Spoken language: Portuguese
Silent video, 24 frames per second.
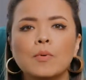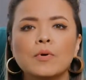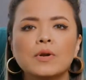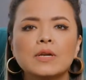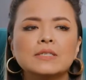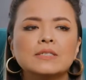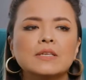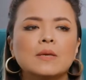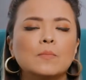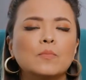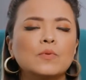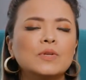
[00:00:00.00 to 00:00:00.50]
Por
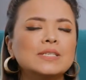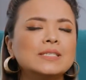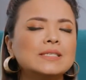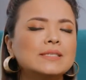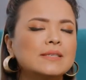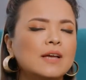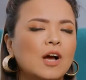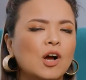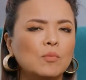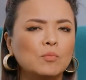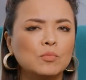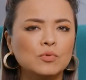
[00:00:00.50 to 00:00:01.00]
exemplo, em
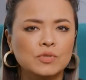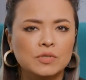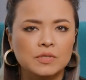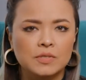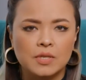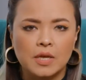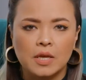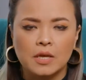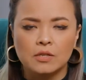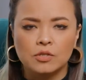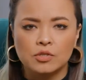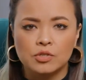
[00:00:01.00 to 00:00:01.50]
Salmo
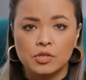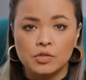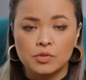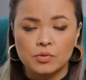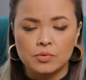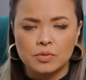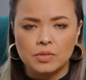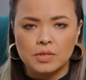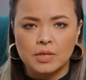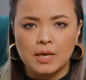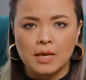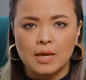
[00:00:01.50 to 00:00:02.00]
100 diz
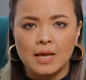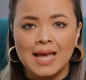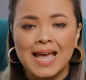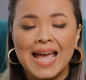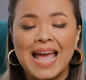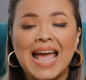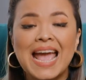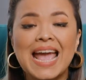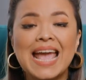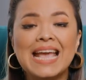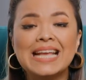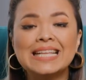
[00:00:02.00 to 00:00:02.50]
o que?
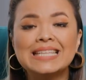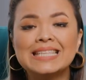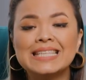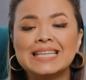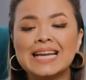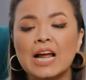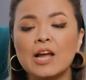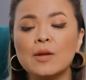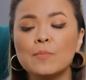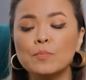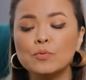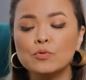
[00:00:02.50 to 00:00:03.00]

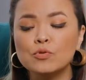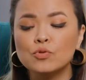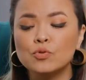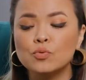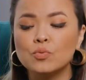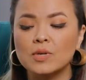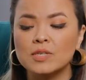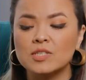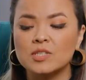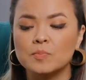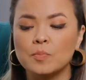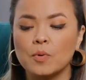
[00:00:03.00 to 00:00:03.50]
Entrai por
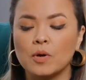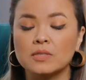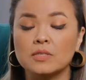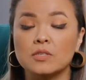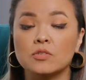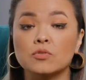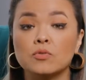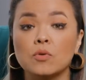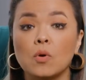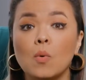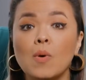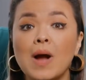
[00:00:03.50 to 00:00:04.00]
suas
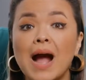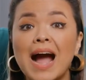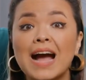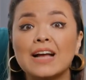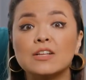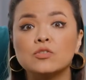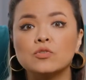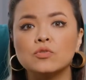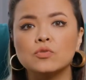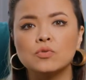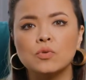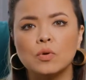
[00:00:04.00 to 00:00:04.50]
portas com
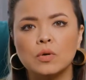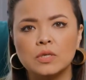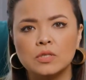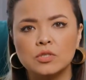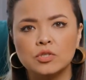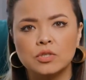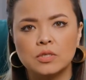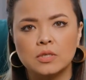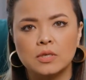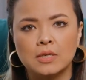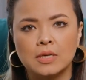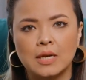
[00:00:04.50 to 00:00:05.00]

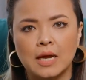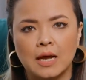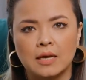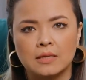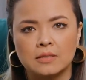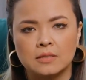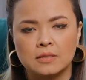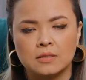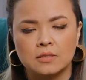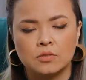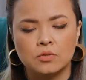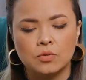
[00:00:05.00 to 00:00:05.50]
ações de
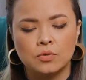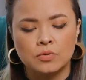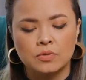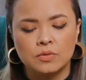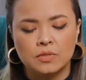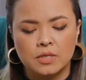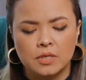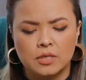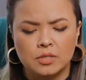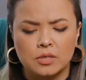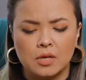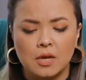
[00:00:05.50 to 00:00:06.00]
graças. Ou
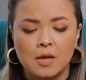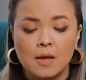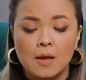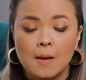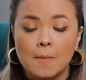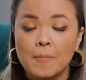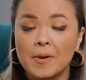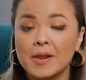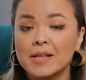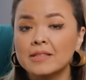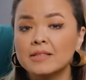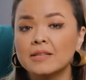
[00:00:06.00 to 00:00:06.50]
seja,
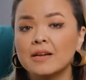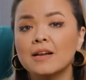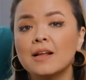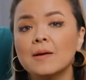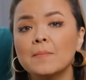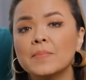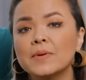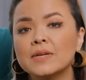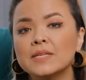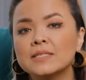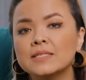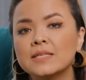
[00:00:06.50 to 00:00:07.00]
para entrar
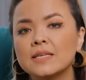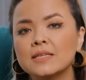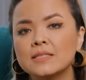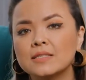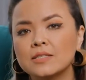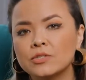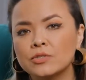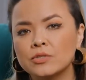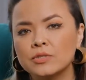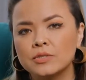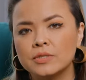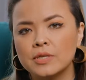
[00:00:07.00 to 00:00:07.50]
na
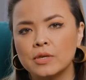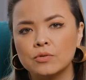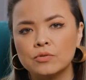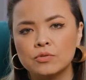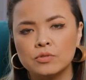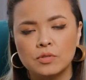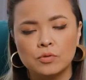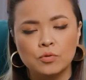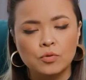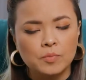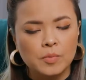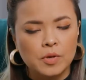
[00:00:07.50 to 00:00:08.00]
presença de
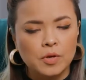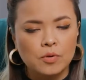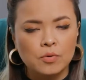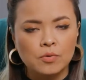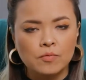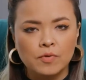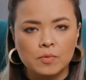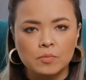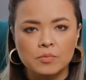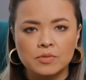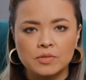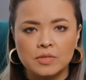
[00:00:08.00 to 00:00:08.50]
Deus, número
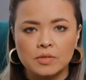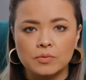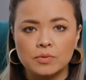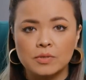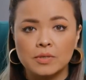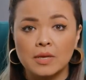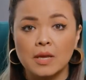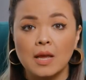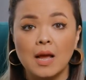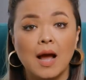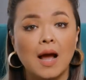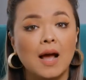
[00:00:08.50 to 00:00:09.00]
um, vamos ter o
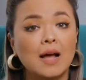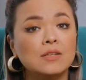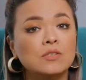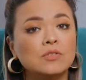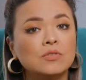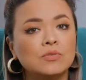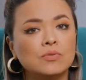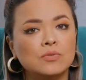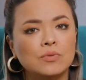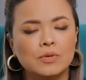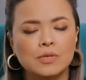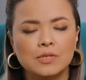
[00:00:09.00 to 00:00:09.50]
que?
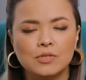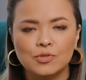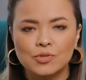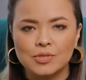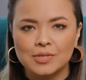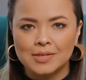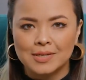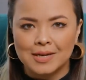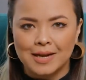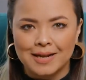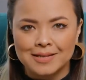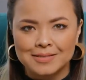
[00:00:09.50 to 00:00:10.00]
Ações de
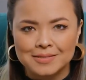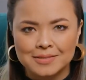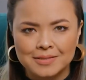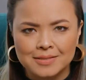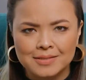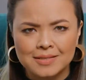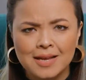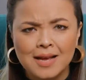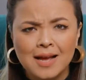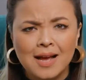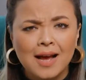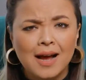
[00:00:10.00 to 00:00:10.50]

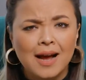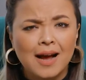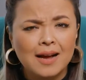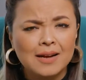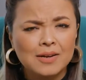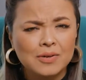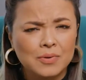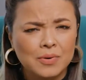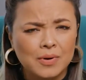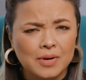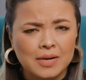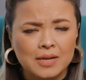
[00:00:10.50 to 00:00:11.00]
graças.
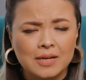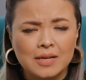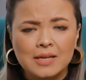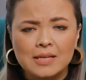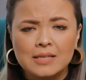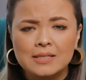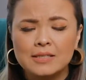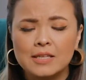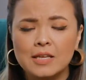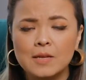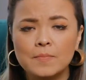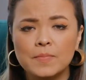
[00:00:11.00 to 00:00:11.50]
Agora,
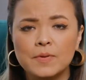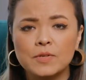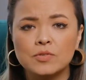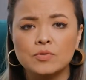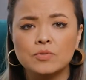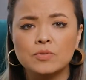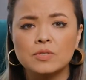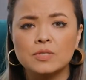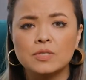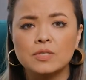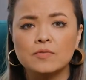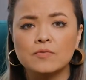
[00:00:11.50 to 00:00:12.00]
tem
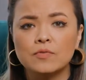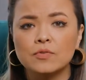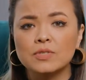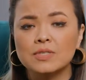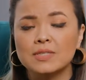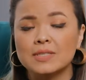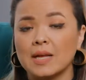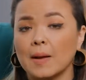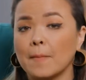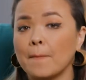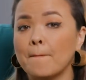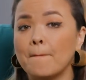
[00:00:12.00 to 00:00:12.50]
pessoas que vão
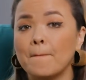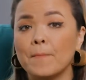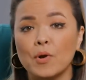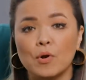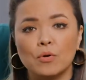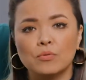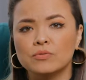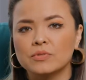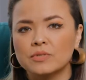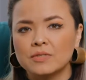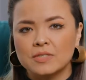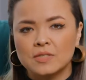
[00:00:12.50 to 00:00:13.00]
estar
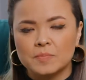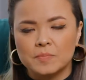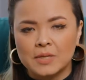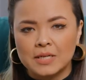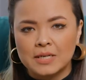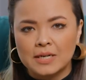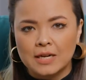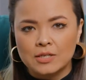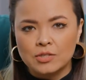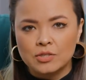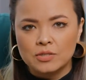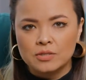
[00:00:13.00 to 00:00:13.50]
prontas para
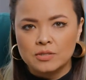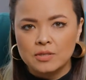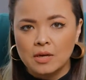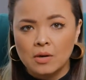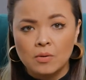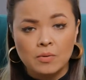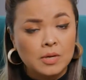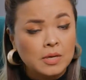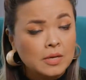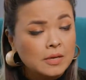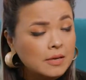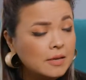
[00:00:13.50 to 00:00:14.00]

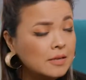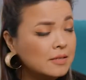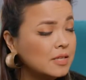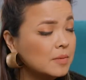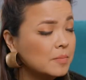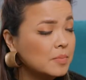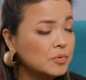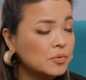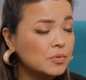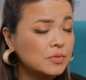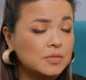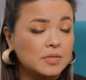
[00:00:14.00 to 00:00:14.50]
gratidão e tem
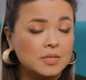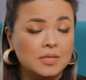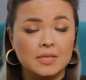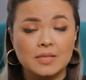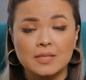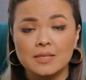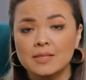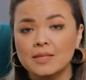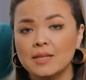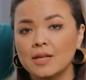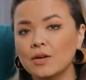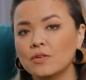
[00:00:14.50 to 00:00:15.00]
pessoas que
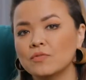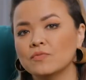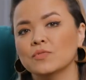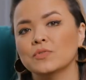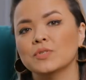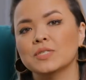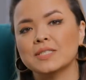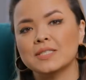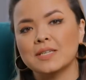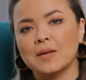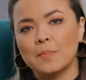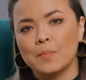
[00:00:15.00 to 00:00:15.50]
não vão
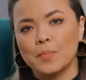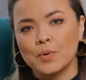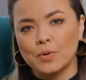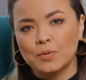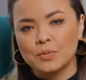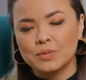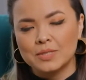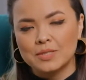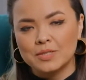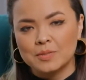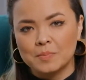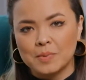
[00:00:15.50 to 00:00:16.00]
estar
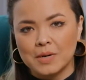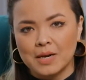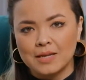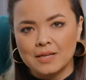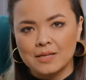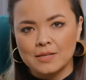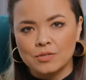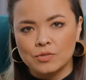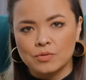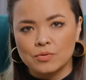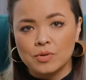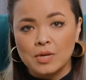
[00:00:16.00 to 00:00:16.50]
prontas para
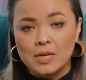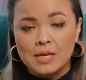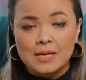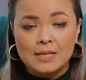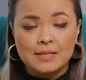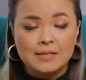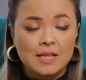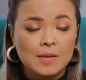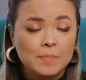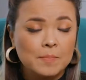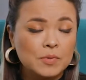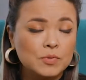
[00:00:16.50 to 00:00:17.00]
isso.
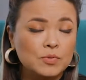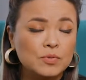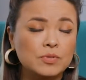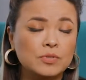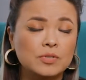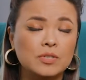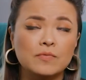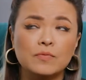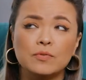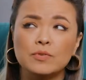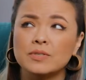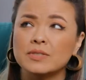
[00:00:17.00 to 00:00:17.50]
Tem pessoas
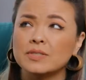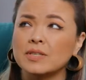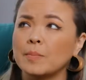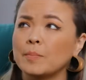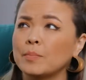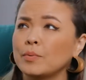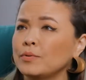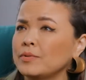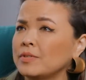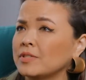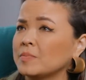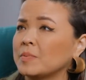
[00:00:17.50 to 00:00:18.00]
que vão estar
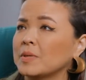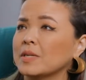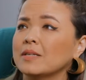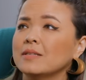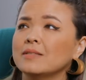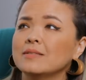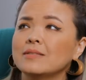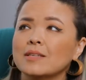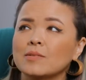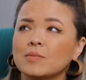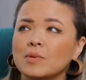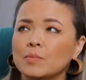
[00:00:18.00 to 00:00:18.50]
prontas para
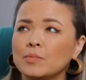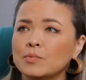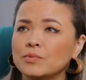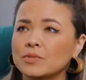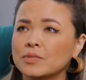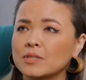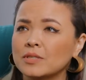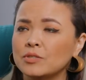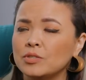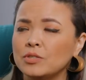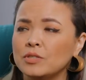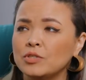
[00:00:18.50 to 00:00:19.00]
cantar uma
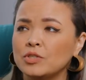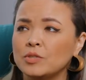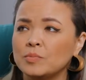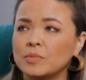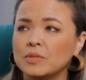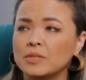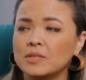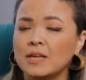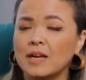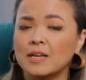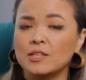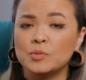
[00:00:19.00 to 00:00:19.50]
música de
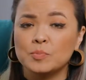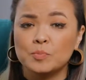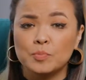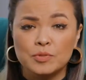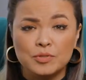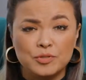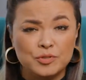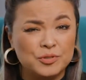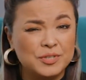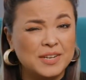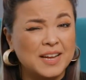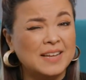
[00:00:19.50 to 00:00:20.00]
intimidade,
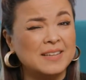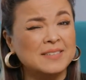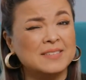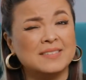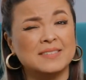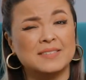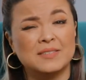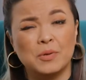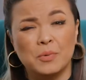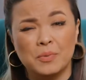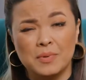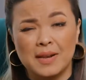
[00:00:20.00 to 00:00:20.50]
pois já
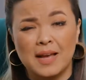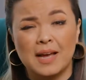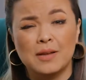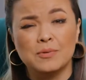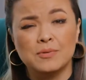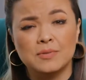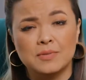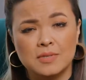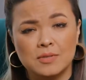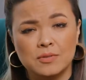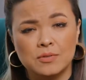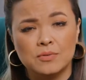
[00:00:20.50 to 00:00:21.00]
estão lá
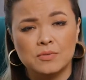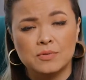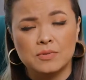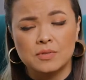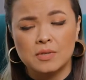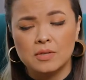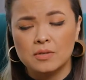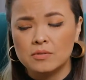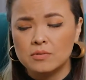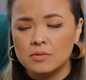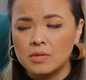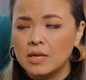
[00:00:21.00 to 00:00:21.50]
no Santo dos
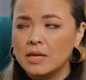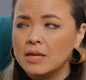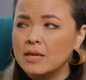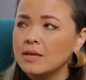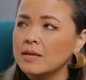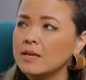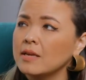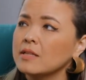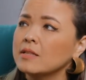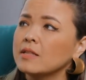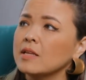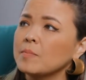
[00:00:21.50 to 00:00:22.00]
Santos
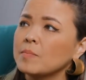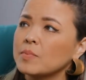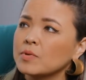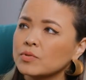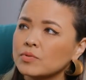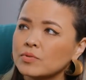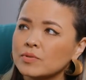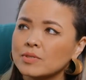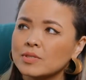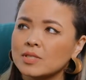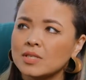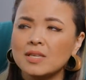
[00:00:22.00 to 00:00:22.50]
e tem
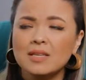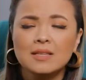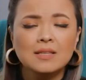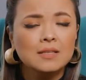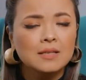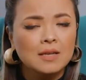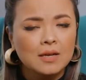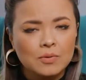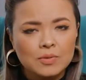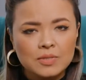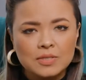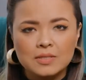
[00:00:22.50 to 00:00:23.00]
pessoas que
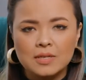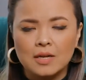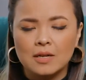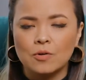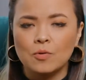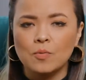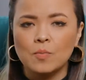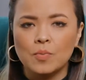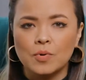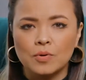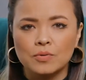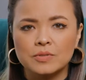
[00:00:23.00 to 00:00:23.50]
não
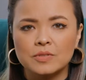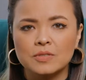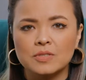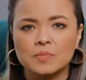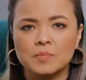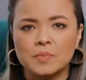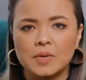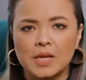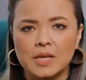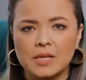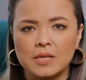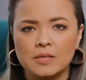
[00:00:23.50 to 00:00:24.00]
estarão prontas
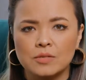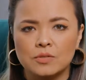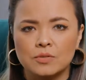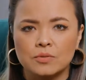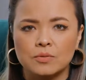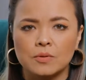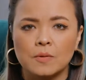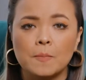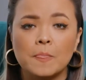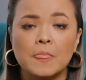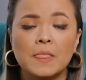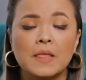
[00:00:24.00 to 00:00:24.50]
para
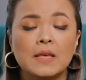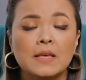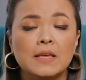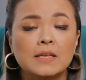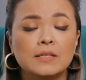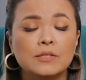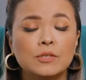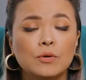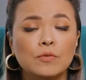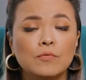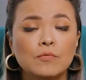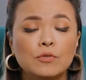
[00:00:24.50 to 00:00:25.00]
isso.
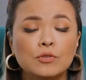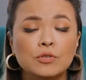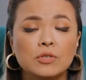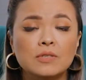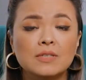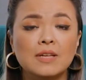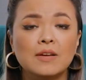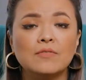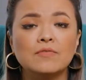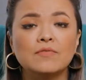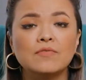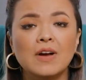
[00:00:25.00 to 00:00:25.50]
Então eu vou te
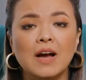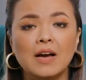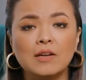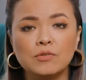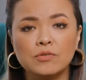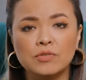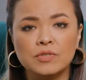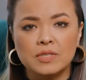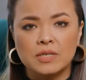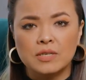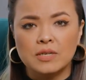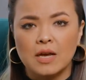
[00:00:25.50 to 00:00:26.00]
dar
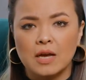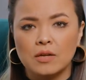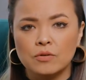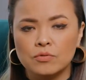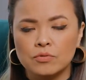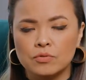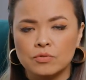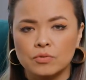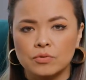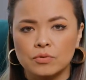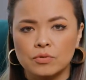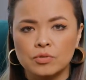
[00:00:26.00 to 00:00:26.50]
vários
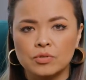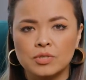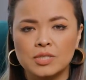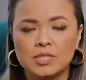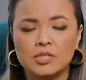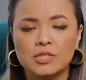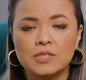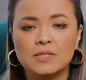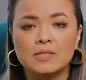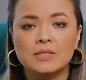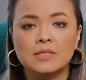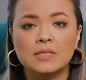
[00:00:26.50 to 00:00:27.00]
cenários hoje e
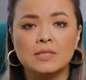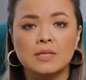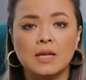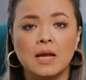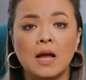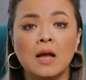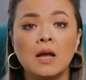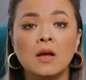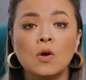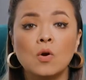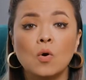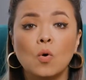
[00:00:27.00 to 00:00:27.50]
te
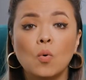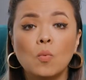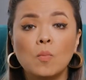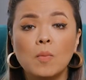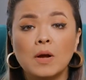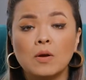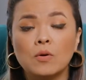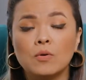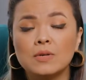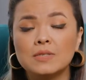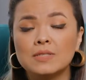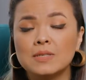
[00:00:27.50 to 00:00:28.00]
ensinar
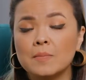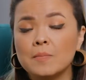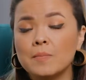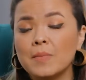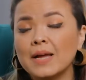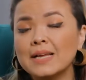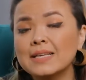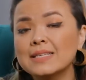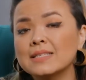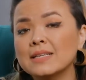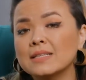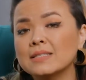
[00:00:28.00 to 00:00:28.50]
uma coisa
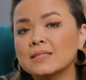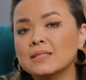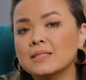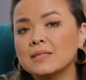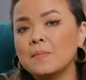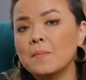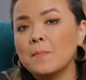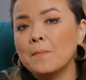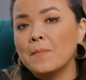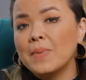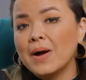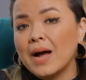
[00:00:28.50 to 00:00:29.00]
mais
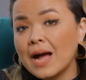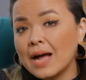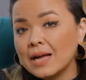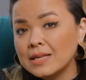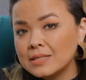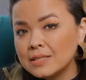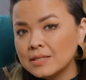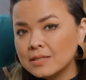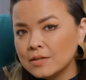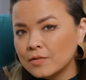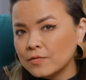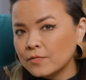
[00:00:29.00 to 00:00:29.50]
assim
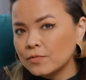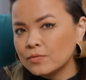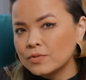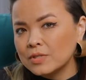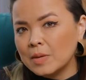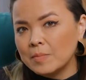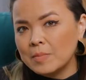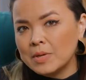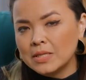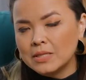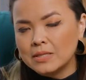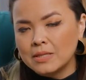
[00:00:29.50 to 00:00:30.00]
básica,
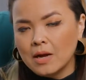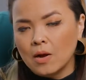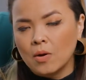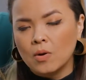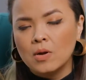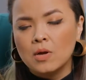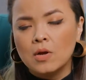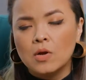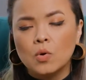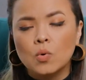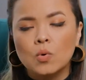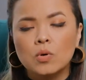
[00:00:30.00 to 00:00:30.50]
fundamental,
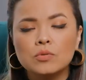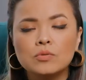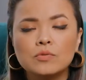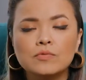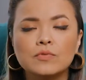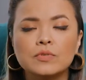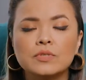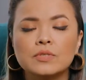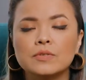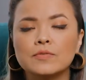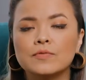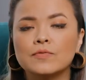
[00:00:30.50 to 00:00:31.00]
quando
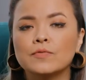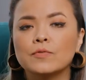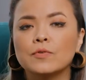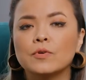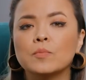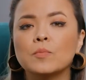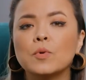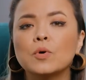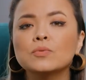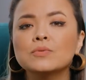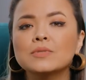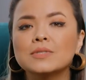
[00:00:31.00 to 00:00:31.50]
você
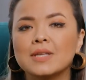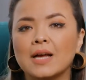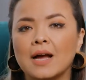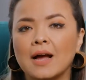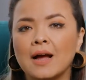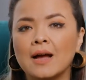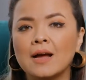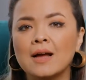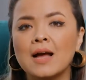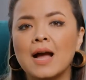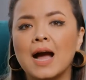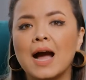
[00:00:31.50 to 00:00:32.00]
for
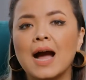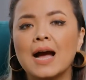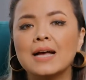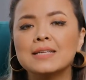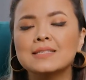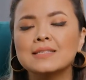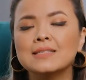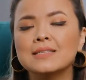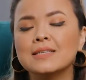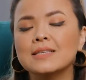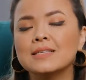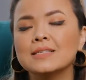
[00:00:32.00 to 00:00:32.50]
montar
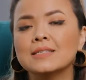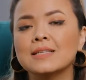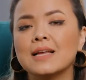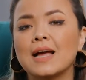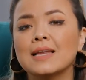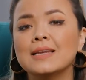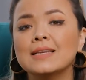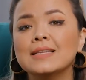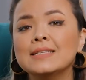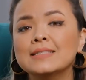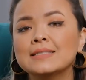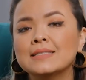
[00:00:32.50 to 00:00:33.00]
as list
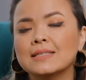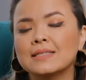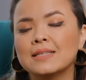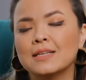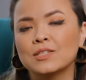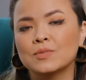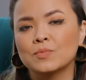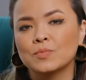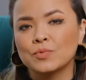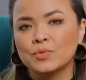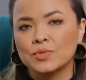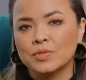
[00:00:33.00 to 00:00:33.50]
a lista
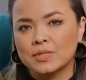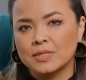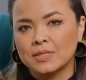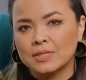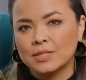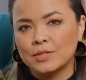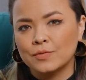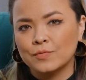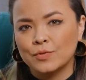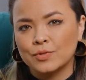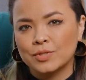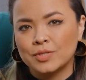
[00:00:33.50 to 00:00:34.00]
das músicas
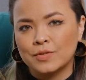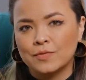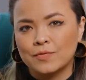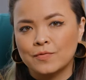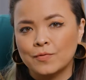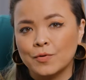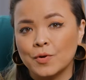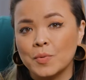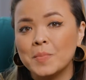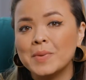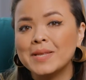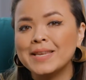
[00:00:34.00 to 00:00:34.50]
que você
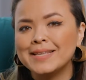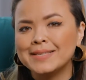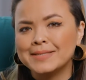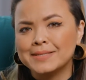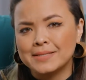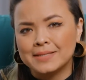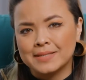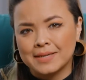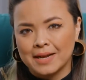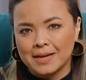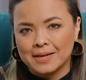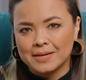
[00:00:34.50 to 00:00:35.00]
for
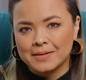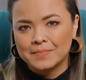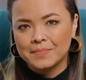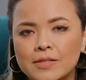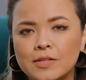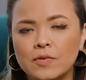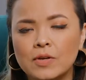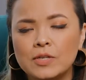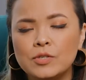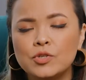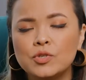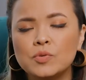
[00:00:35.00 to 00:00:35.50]
ministrar.
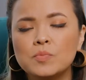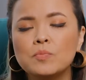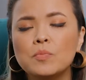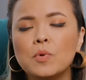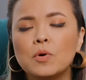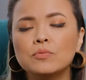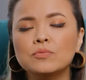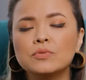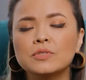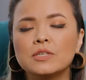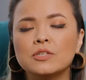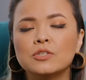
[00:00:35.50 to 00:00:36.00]
Então a gente
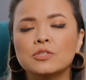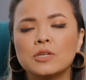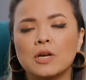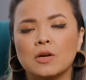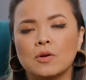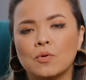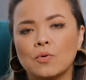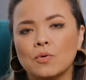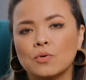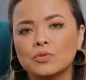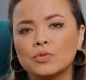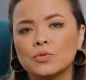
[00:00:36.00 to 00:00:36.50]
monta de
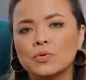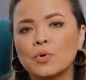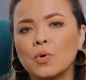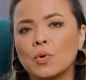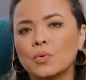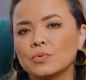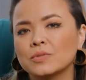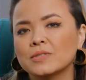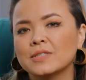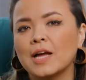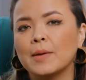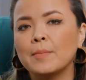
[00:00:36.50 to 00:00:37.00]
acordo
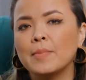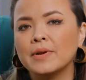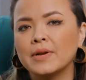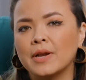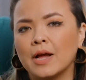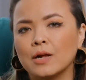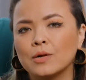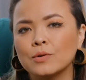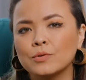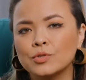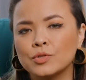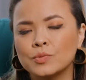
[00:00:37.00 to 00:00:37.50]
com o
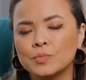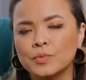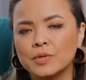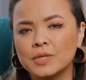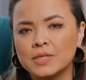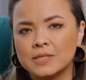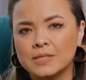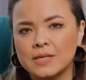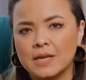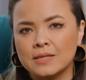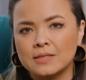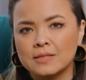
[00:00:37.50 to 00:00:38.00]
tabernáculo de
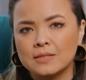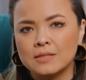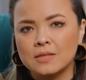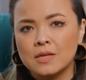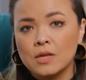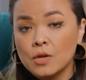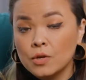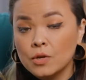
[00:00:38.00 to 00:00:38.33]
Moisés.